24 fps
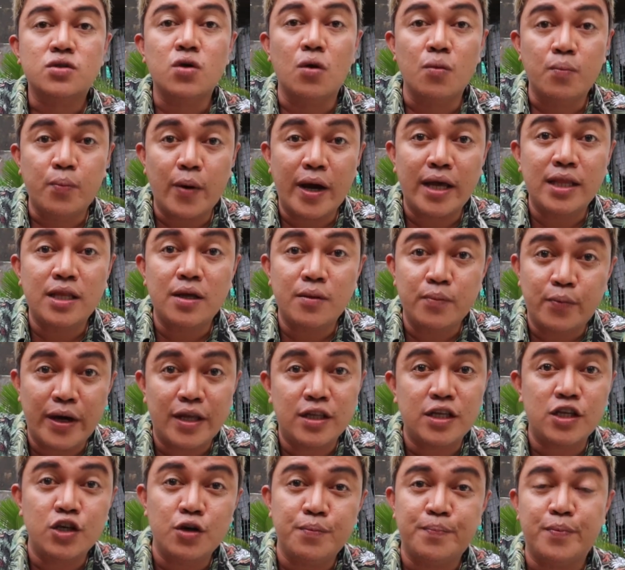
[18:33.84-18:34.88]
So,
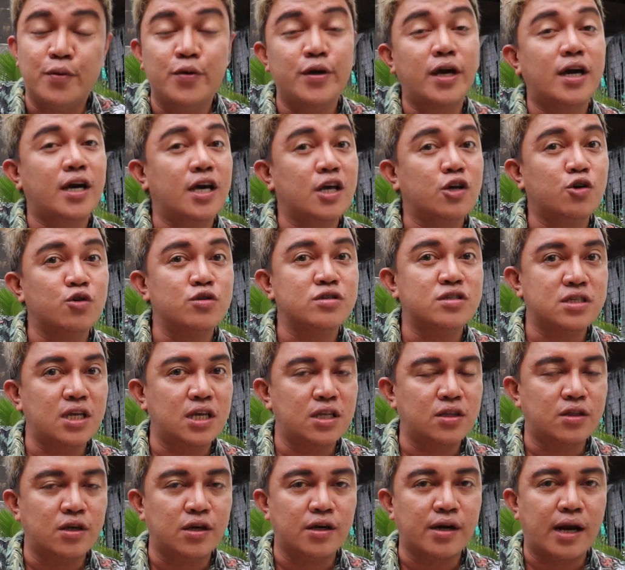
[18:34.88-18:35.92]
pwedeng-pwede nyo po yung
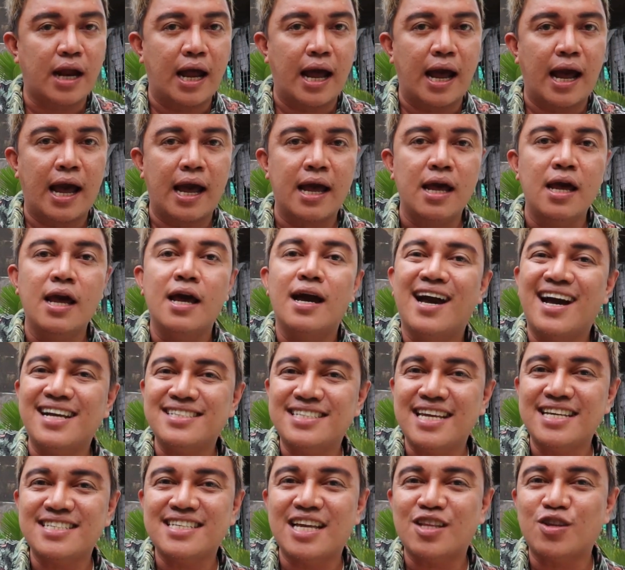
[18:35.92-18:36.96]
i-consider ha.
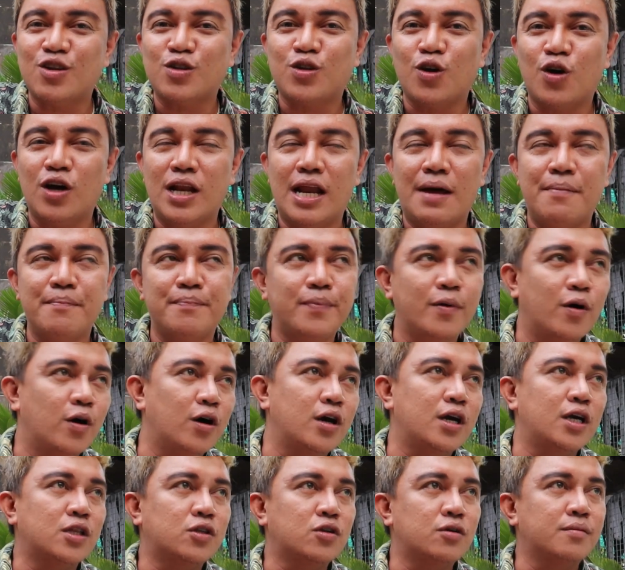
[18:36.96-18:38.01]
Kasi sa totoo lang
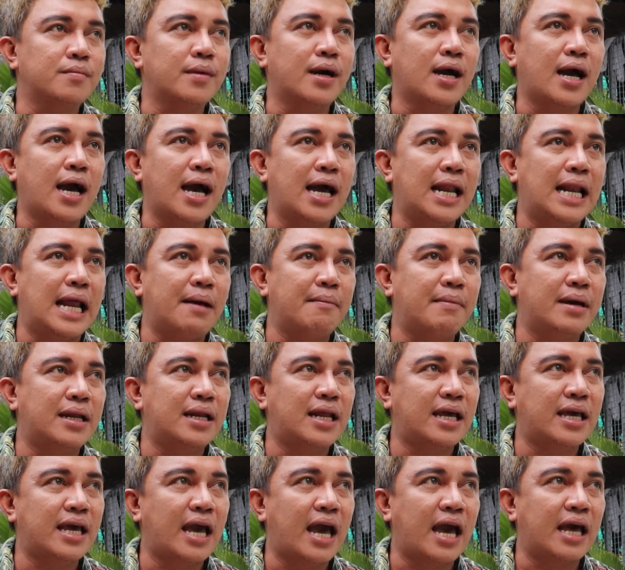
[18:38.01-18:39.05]
po, itong mga
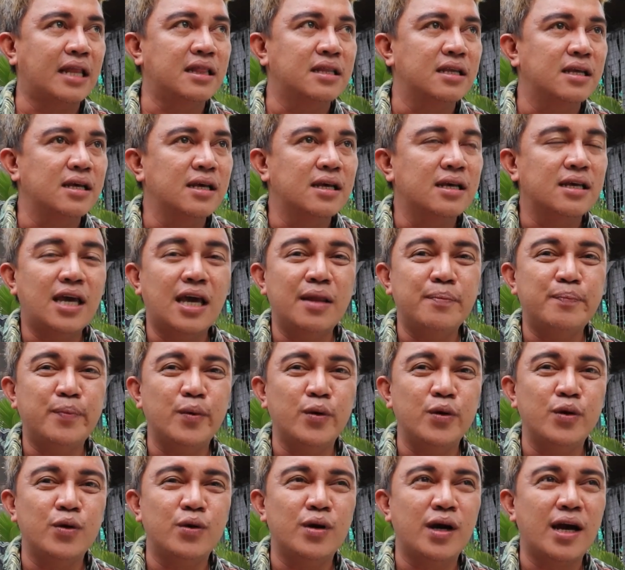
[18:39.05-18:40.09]
halaman na yan, yan
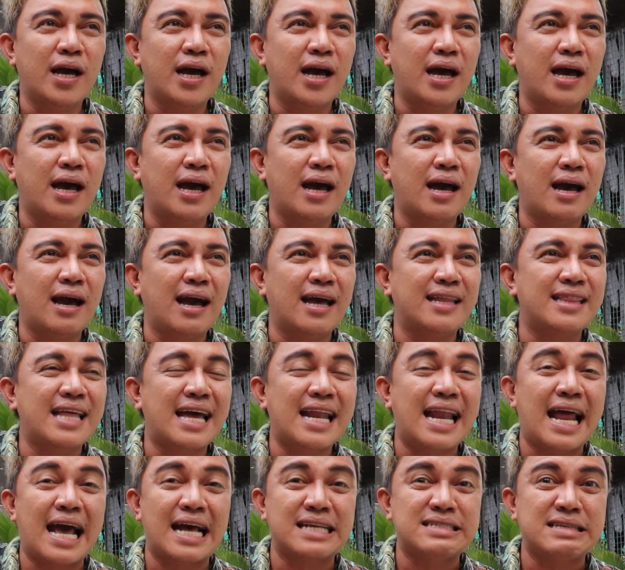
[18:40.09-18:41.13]
po yung uh,
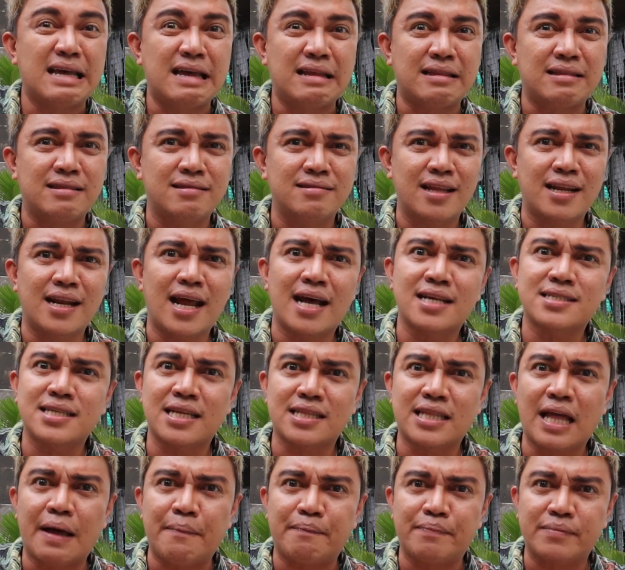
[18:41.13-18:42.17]
kadalasan na
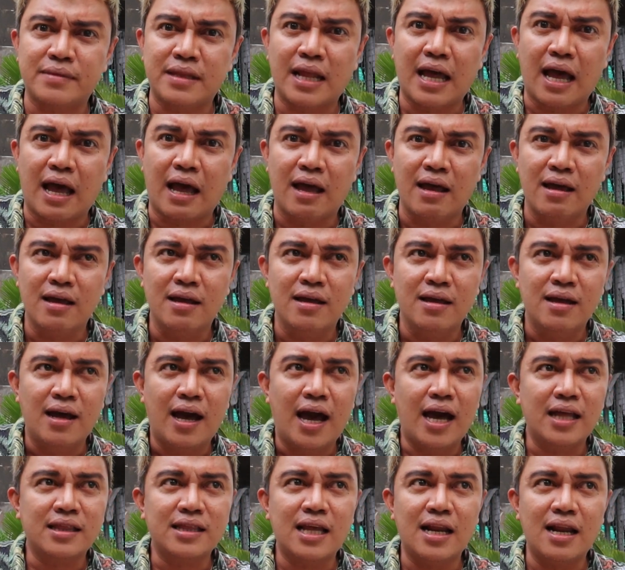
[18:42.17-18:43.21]
nasa top na.
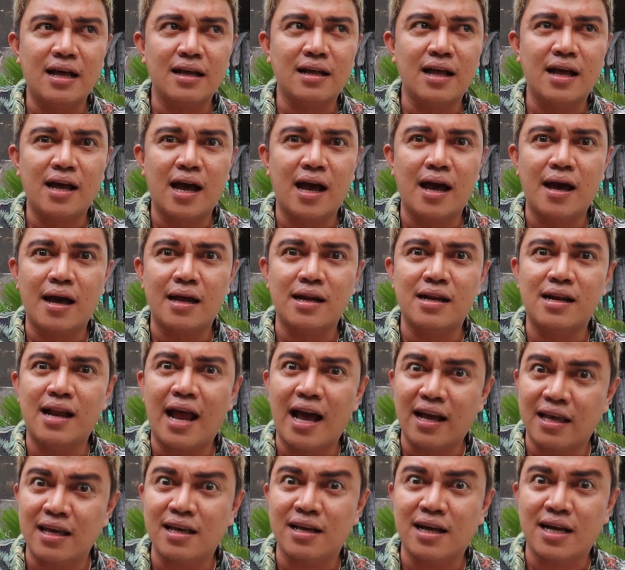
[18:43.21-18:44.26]
At talagang uh,
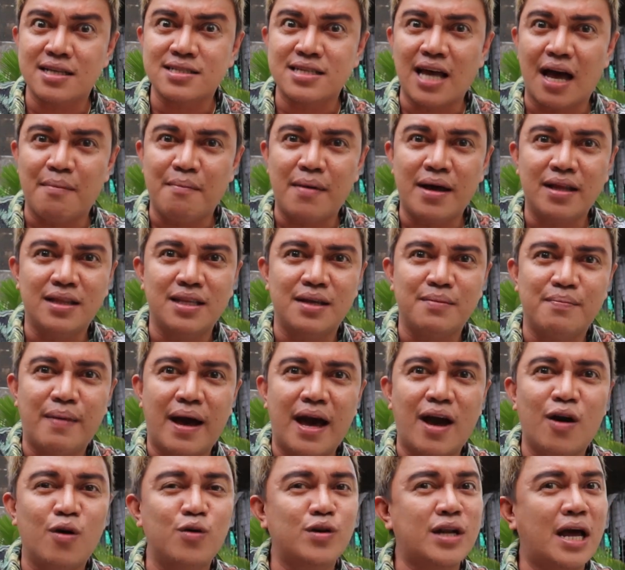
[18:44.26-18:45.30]
laging kasama, 'di ba?